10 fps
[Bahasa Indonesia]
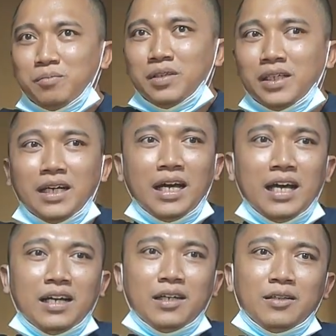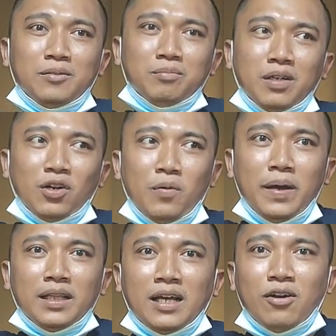Uh,
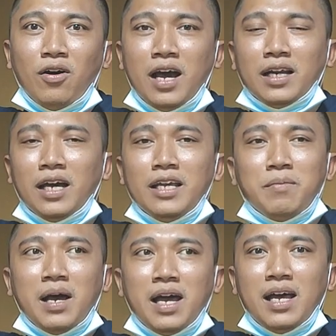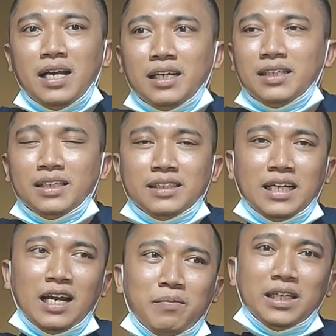berkomentar oh harganya mahal dan
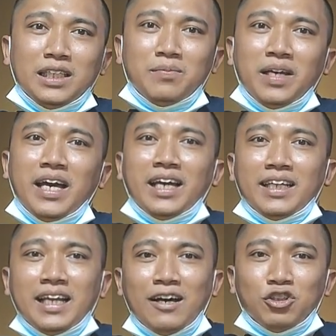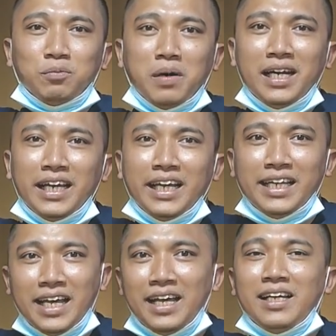segala macam ya kita harus
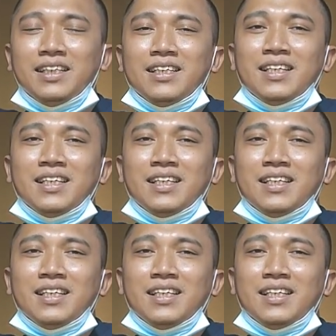bandinginnya